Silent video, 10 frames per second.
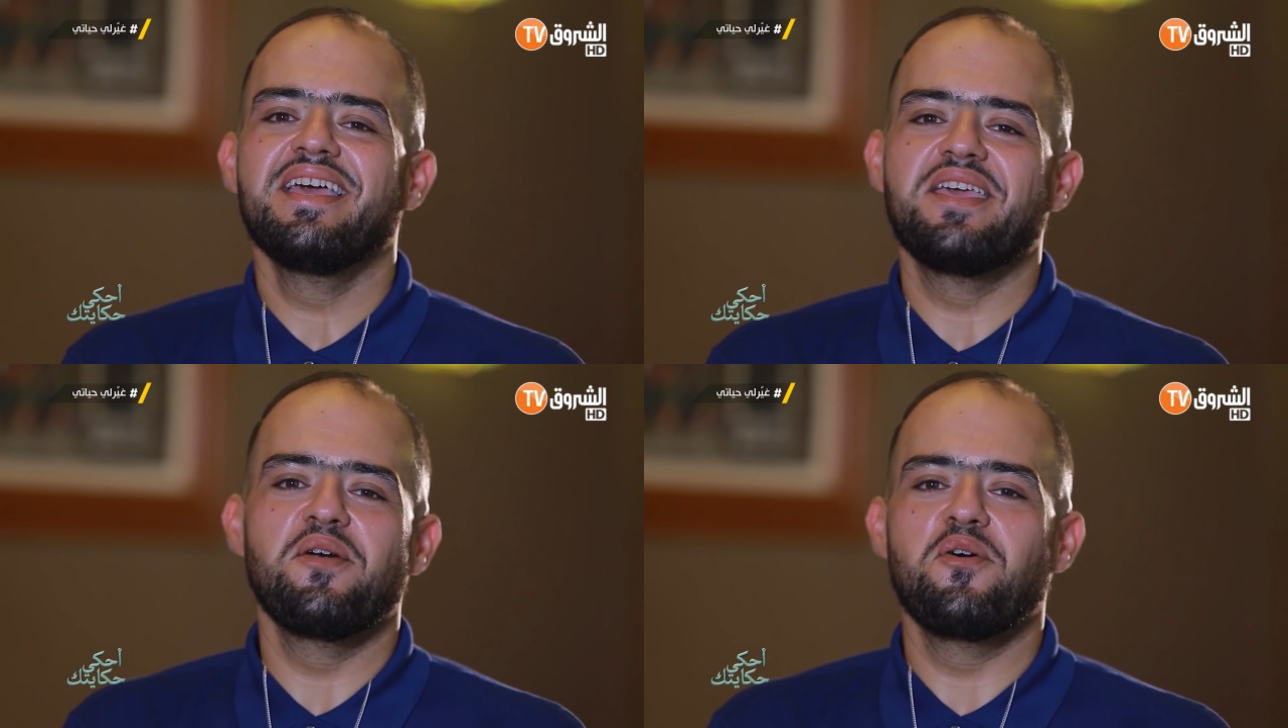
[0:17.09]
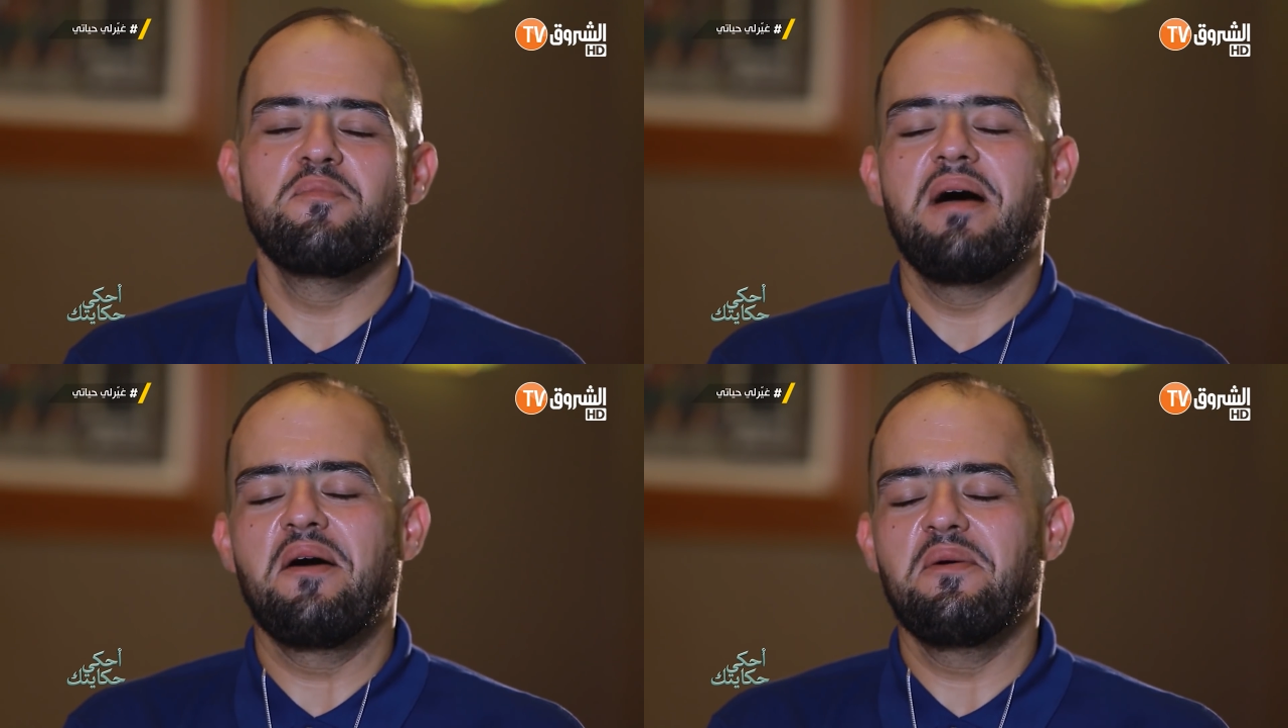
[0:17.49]
كي
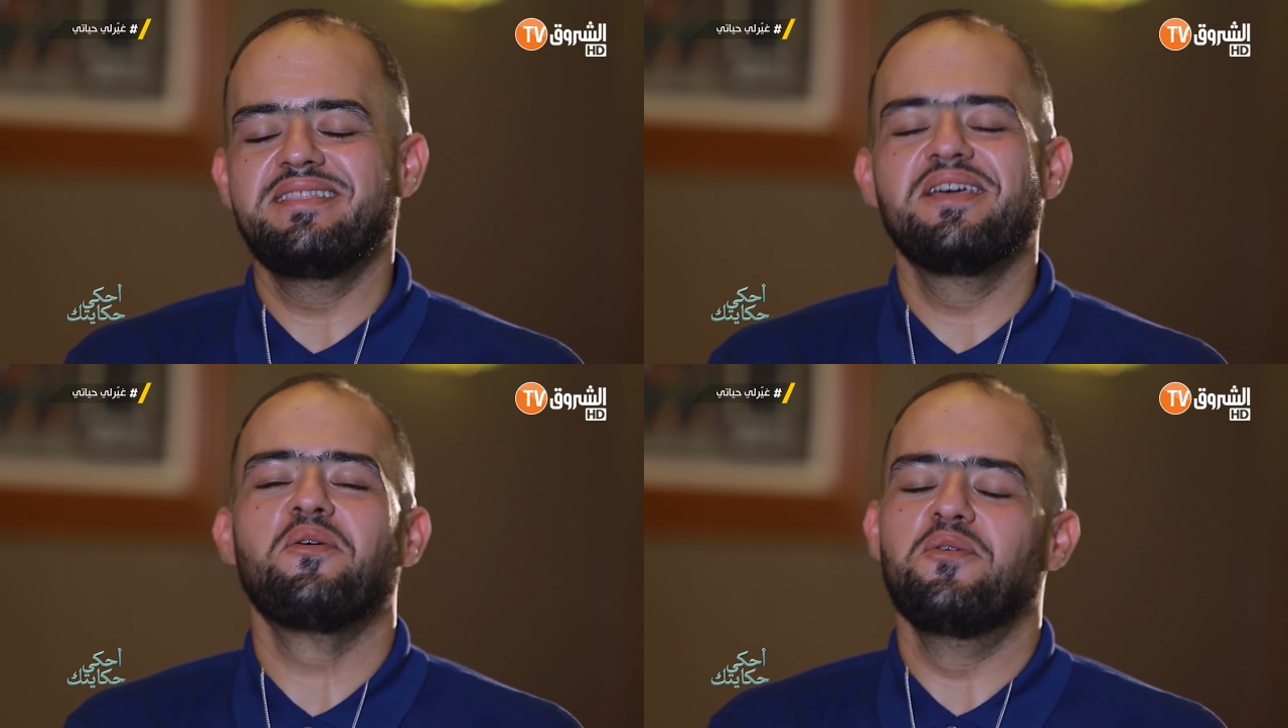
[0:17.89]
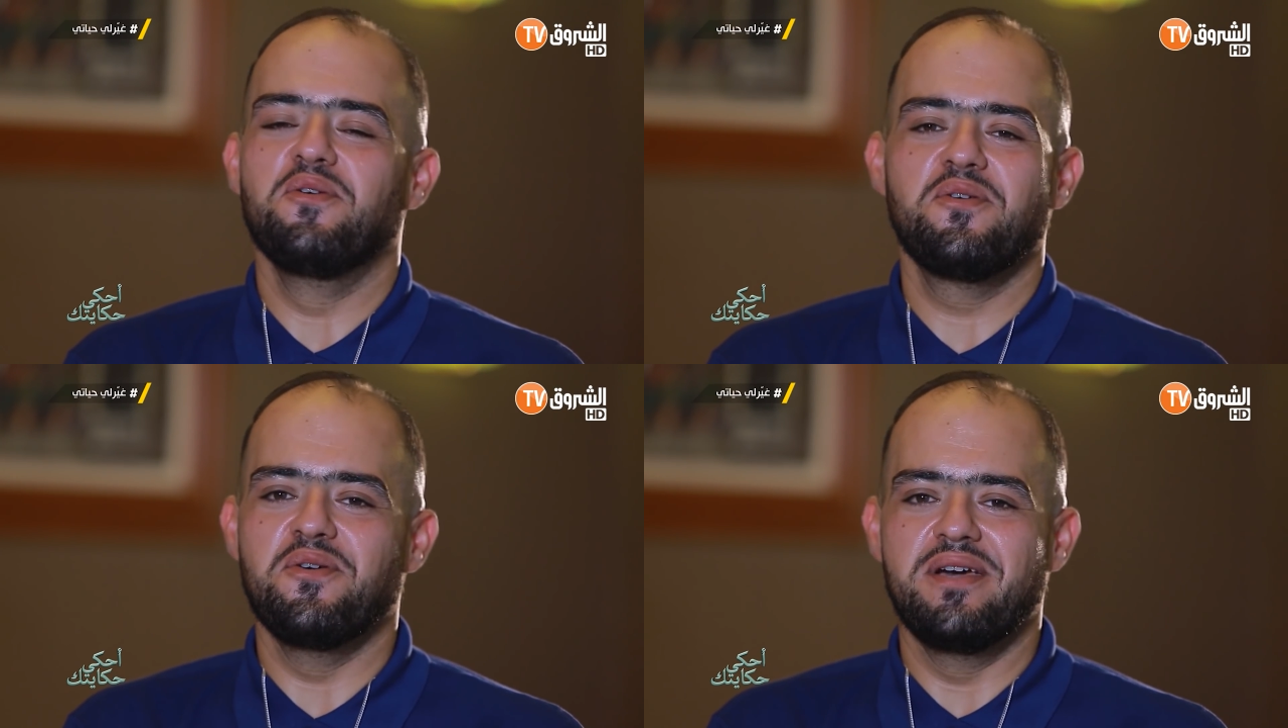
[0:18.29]
نكون معاه وحدي نقول
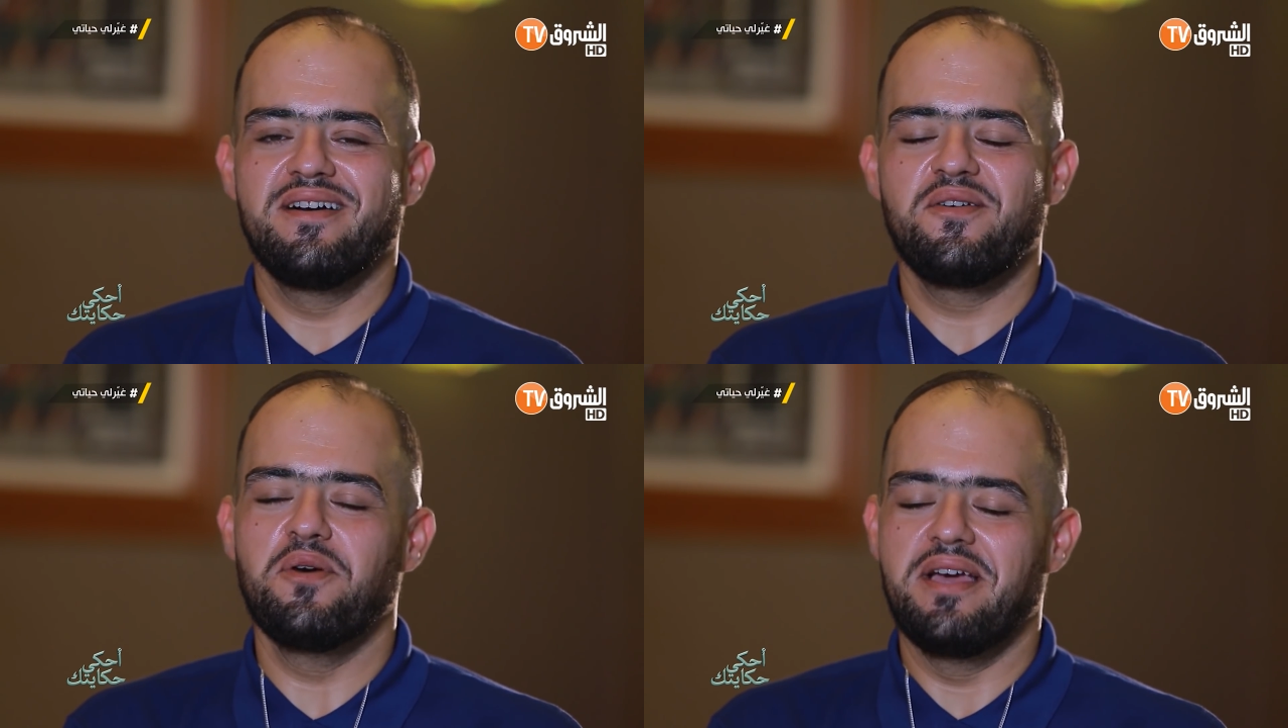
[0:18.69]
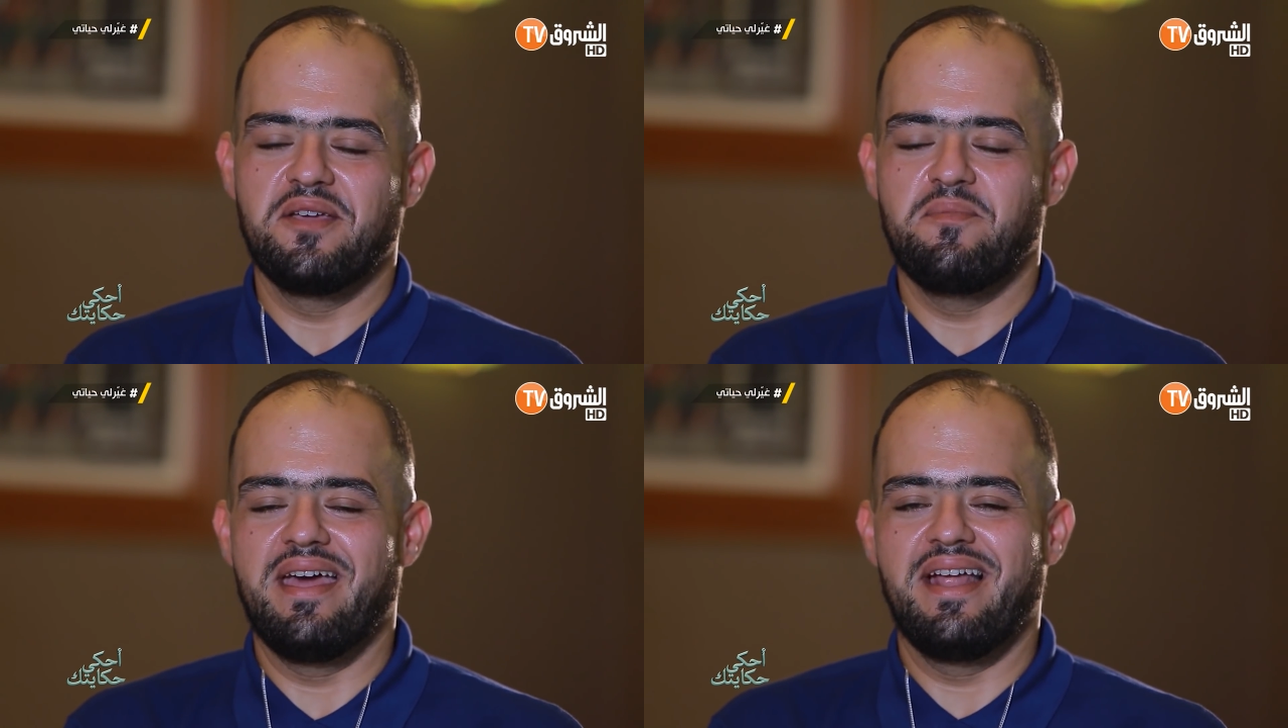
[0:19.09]
له خويا خويا
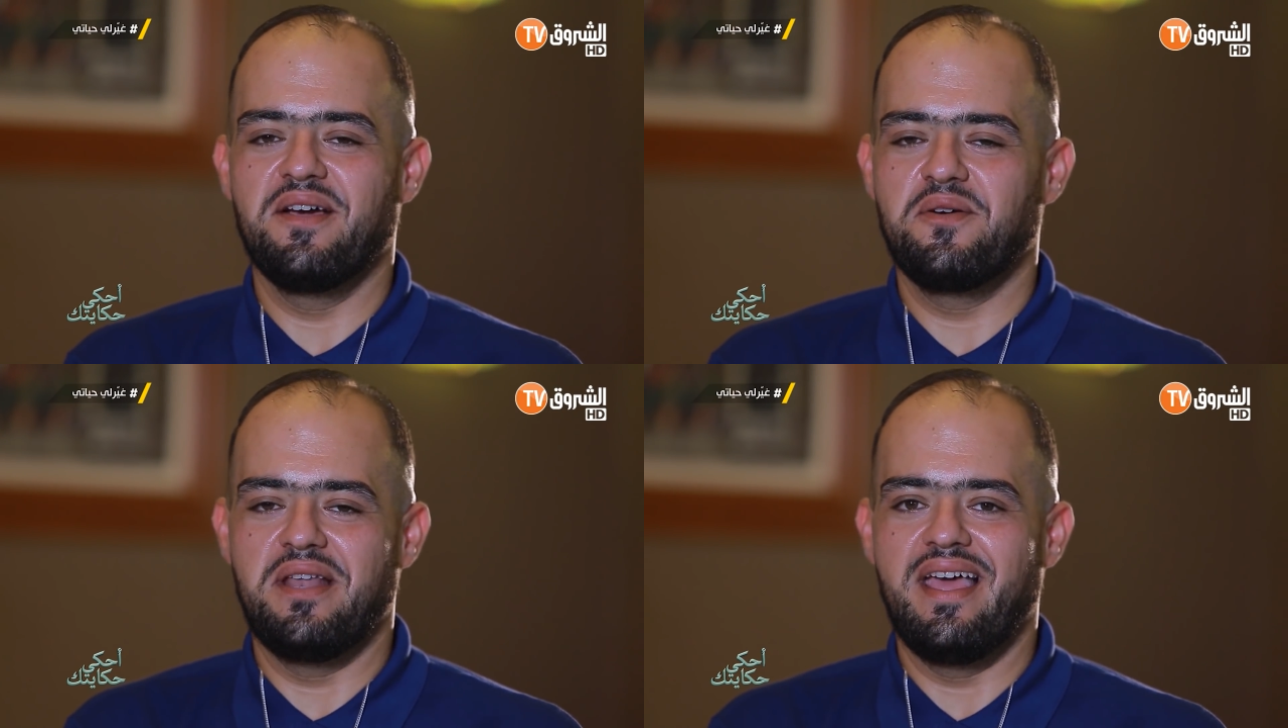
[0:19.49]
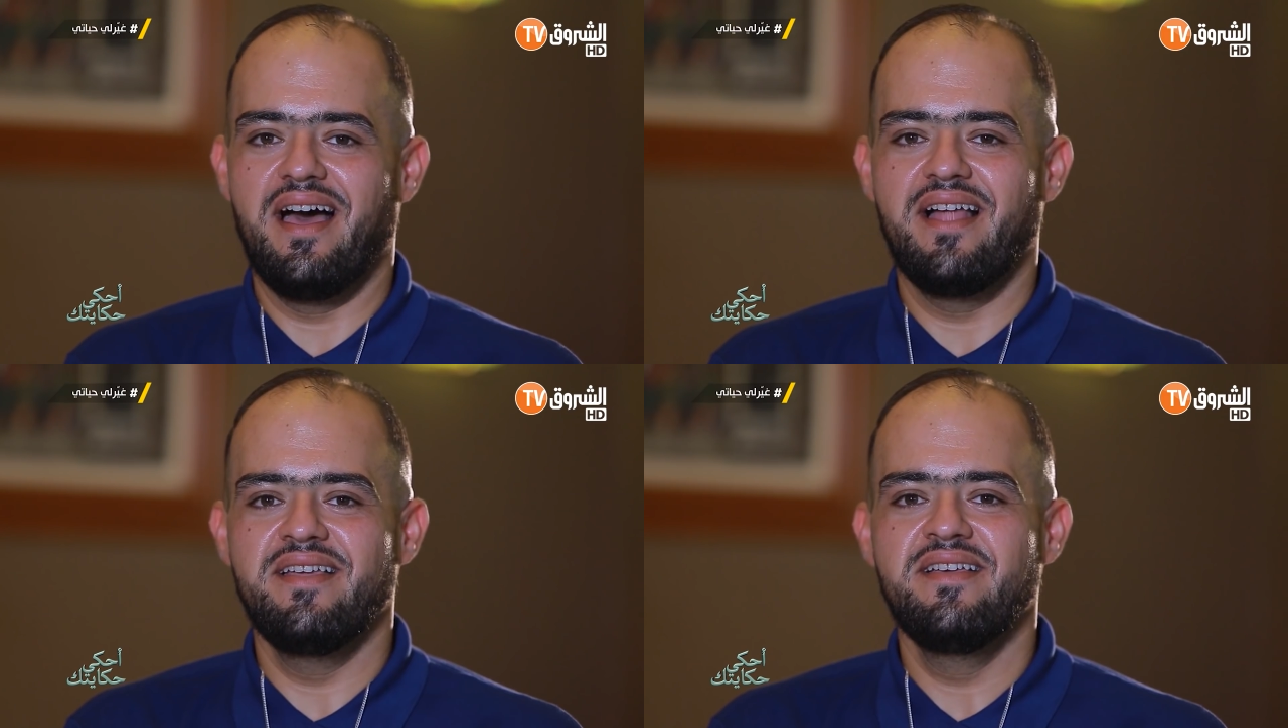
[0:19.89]
الكبير على كل
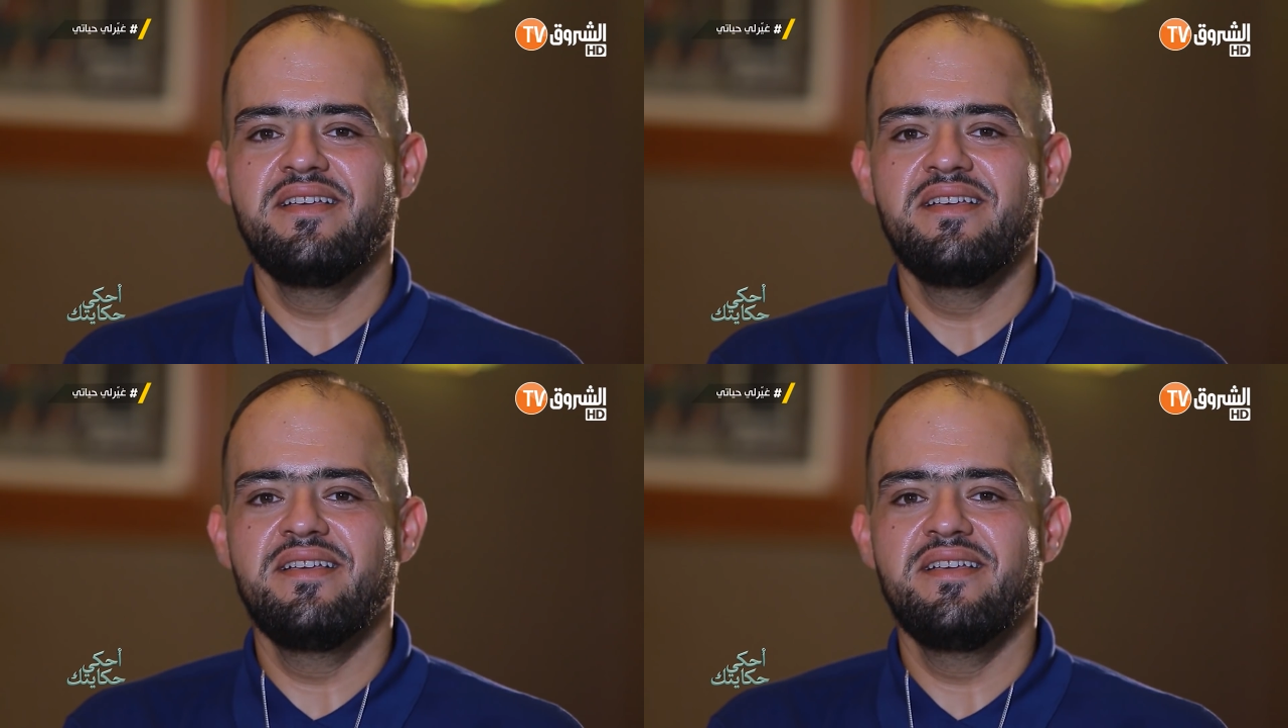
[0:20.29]
حال